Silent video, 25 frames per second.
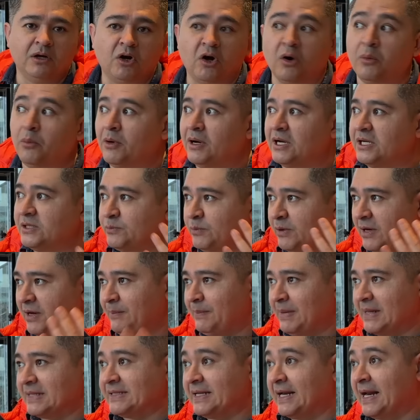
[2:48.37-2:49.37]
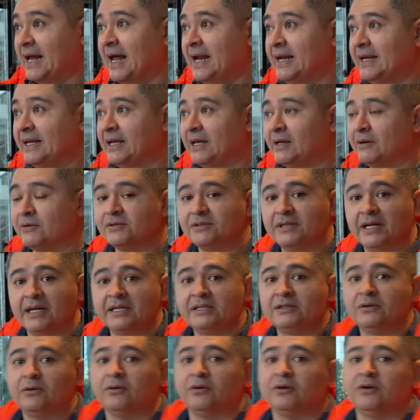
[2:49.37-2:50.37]
como les puede pasar a alguien que
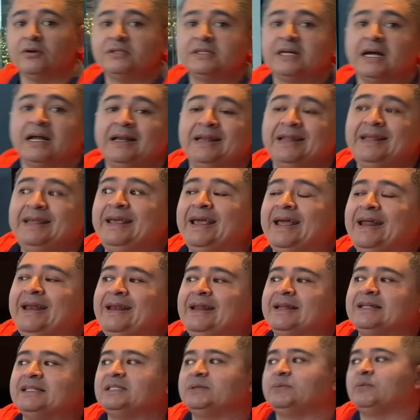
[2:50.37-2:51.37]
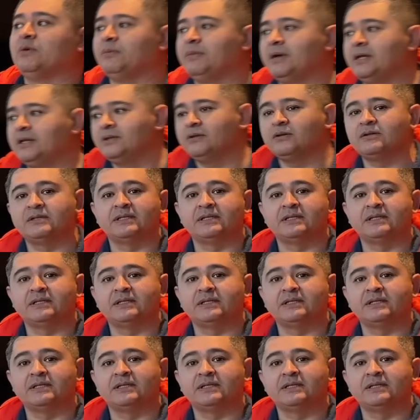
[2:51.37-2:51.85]
ustedes conozcan y en este momento